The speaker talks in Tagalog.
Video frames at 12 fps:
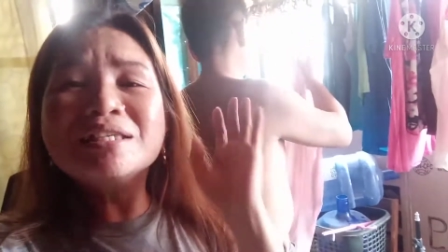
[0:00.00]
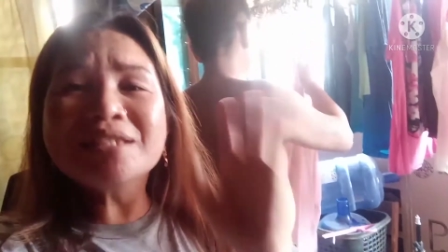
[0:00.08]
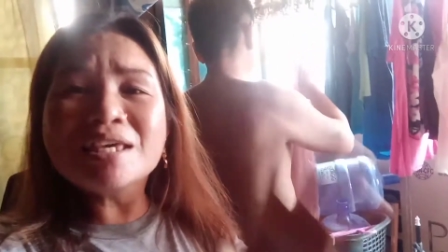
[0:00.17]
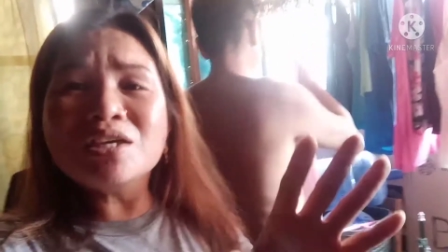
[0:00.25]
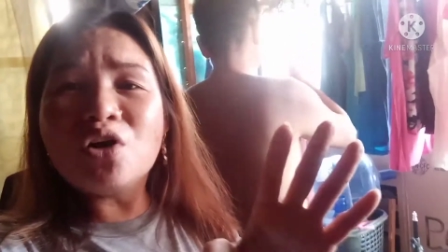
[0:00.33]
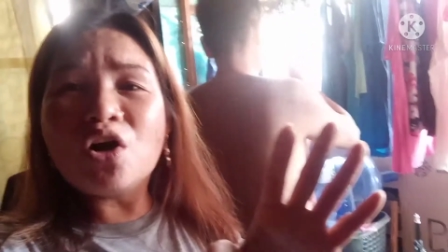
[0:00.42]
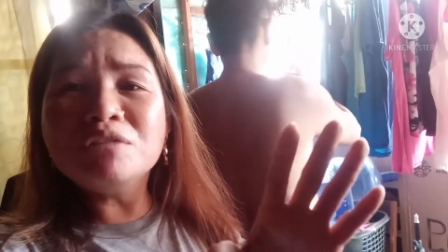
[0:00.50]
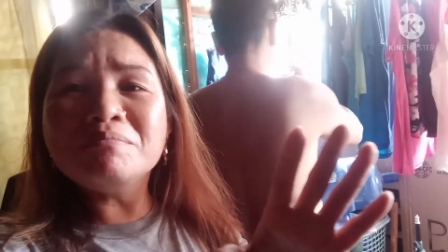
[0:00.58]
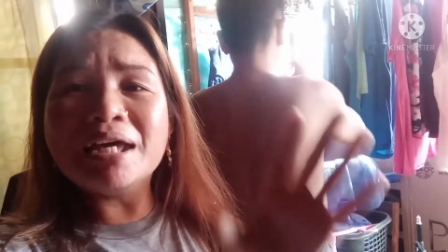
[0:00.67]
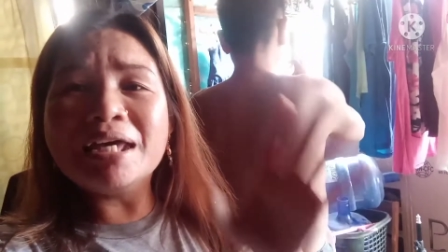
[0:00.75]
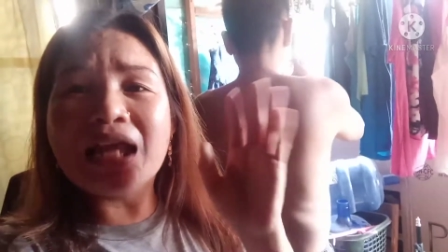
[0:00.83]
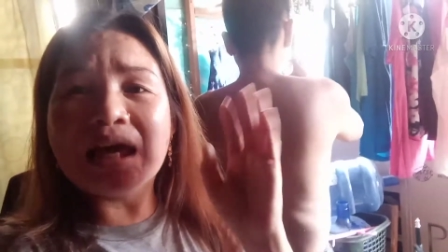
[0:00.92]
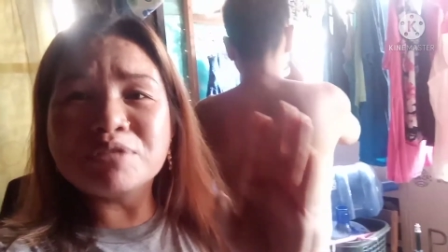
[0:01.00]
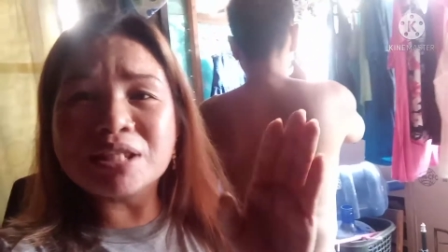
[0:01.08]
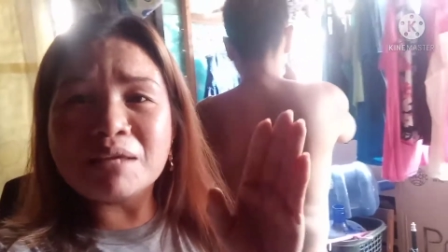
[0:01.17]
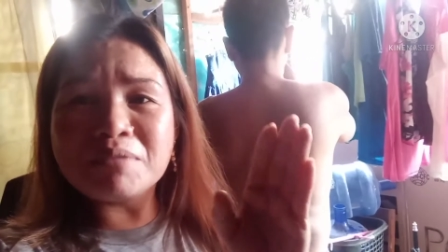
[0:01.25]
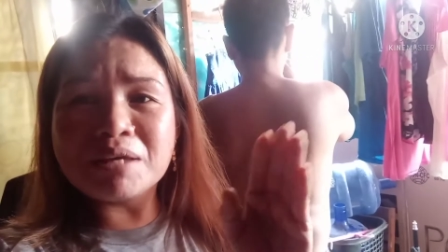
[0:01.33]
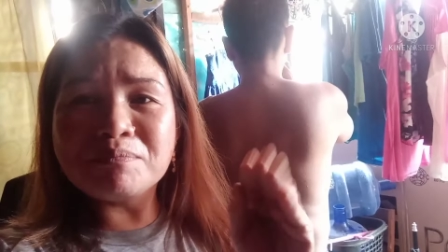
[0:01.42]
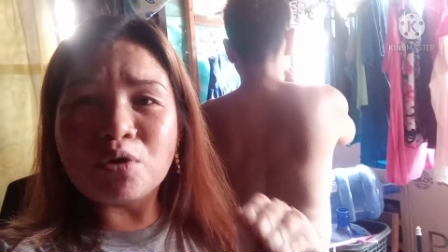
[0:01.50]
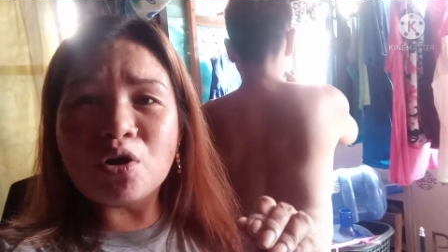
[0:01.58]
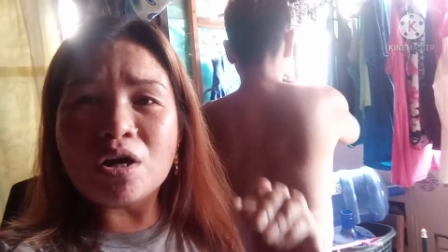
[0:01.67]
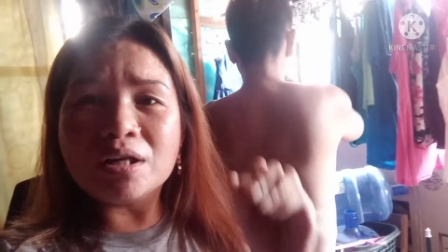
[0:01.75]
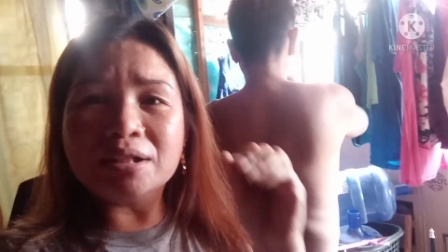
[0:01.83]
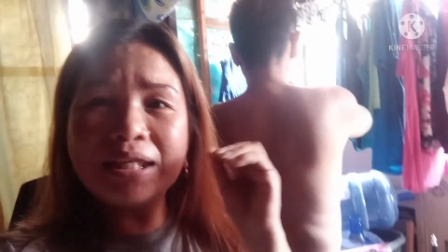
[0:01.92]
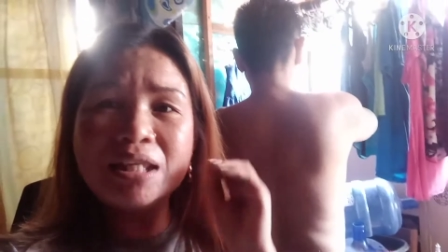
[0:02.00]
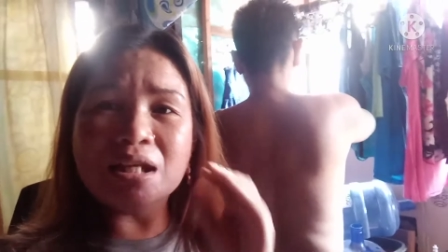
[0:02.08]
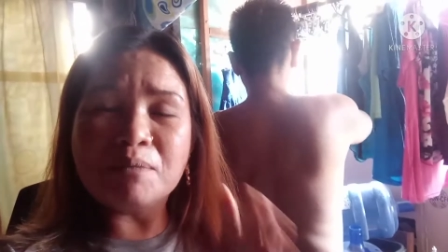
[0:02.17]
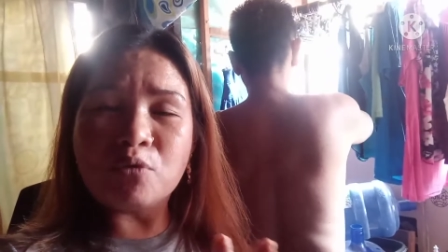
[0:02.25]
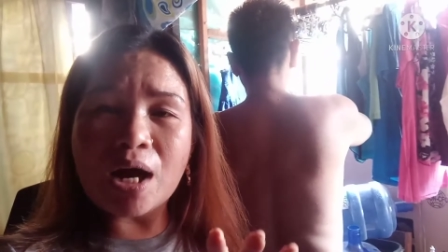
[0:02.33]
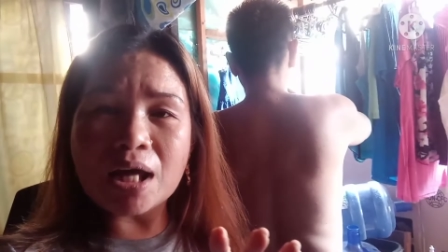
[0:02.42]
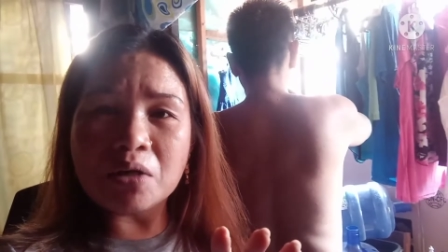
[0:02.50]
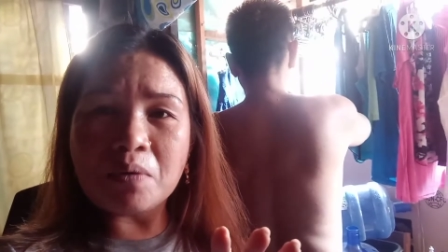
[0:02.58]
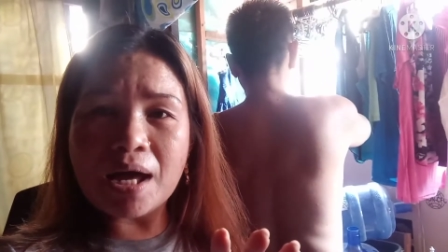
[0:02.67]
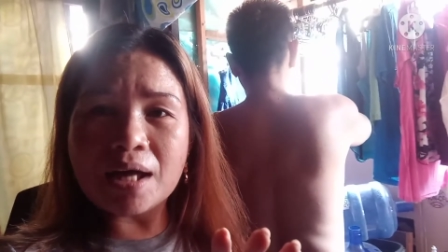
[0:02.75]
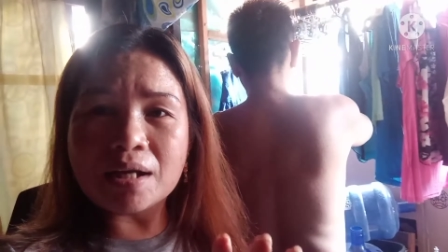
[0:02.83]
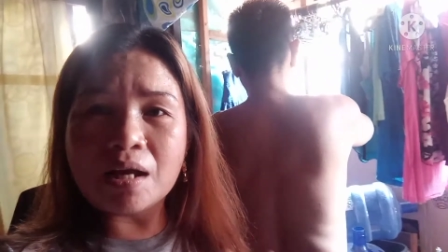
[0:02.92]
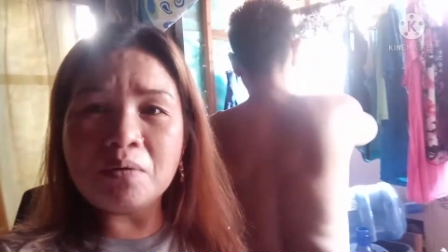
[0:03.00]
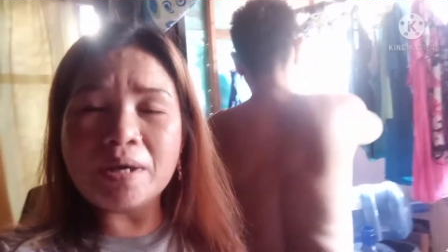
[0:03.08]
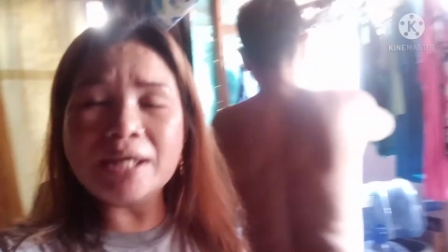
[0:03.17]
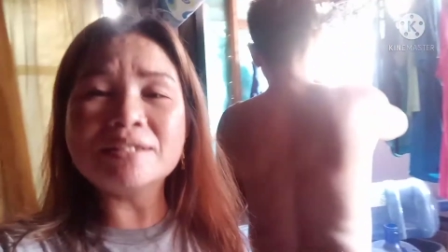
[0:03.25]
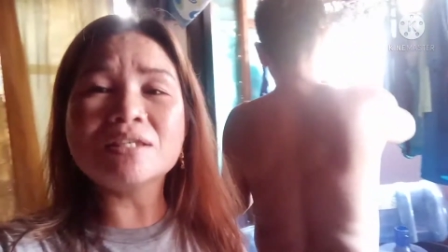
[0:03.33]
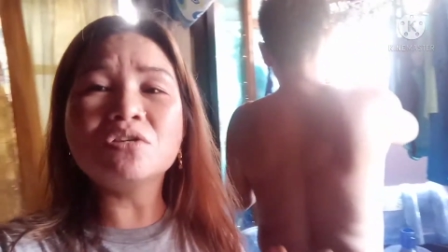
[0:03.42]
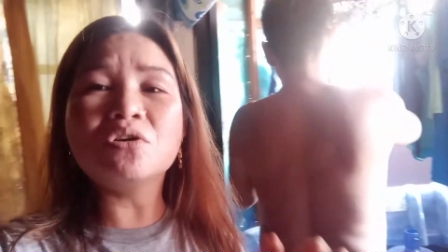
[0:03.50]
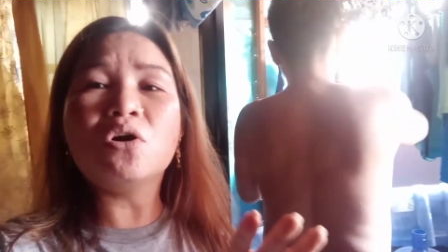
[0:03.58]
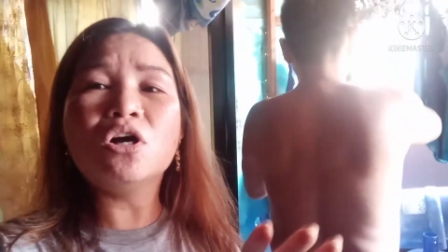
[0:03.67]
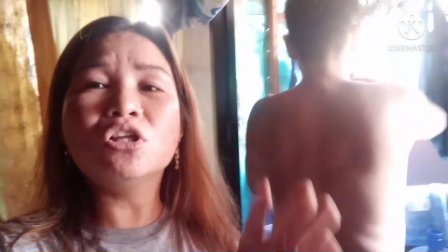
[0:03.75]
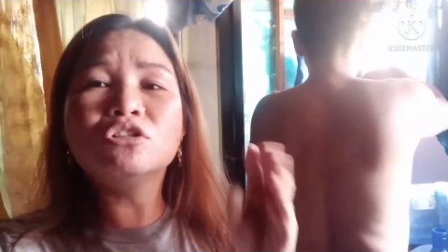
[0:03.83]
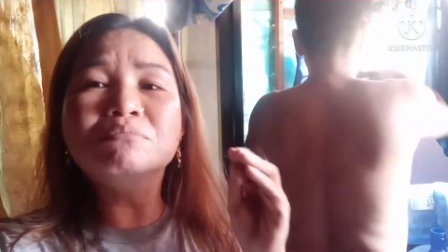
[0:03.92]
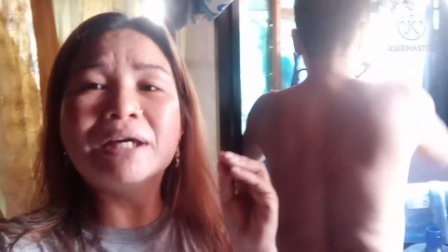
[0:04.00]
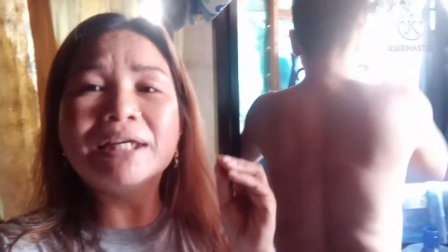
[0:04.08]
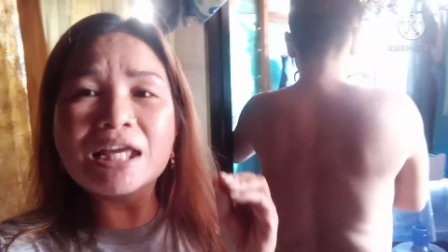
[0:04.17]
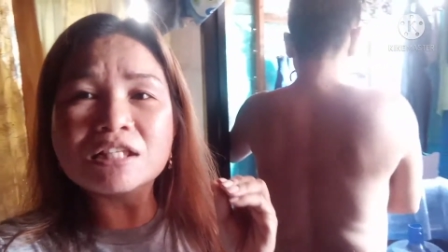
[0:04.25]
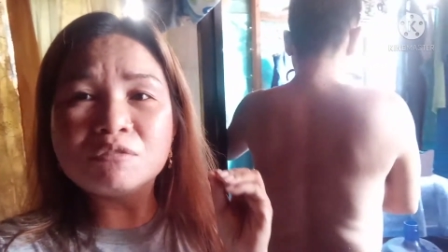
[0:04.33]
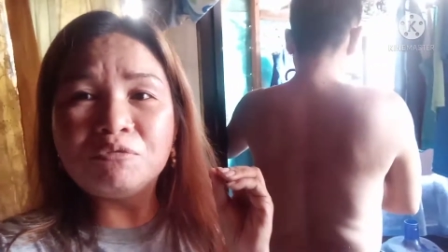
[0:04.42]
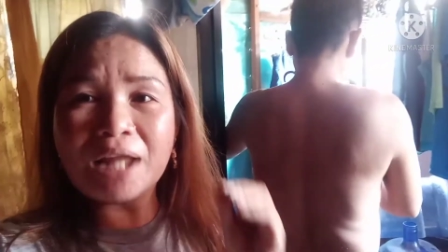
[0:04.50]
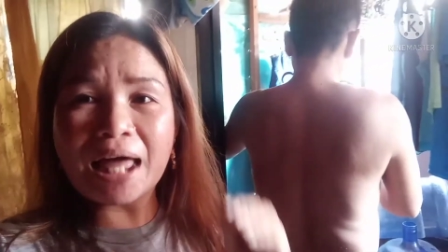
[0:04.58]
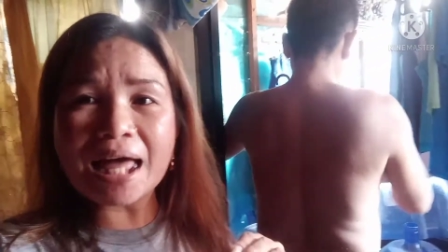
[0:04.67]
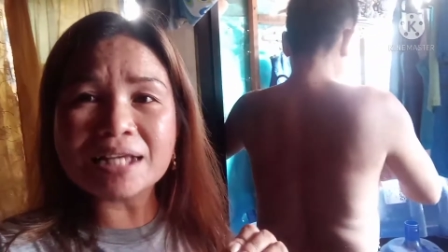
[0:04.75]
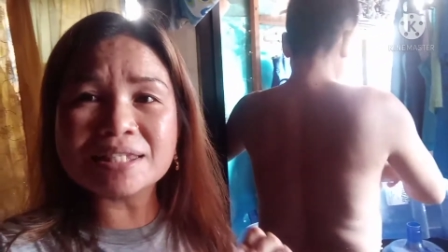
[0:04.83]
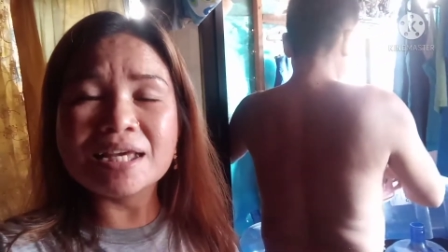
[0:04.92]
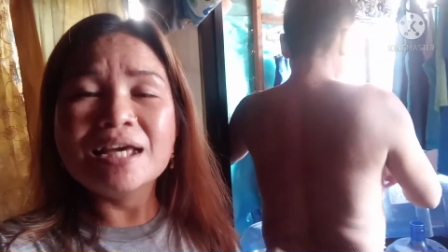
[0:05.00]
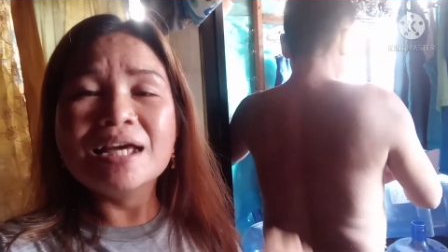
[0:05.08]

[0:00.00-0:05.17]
See you on my live streaming po. Hindi na po araw-araw. And see you all on my next vlogs.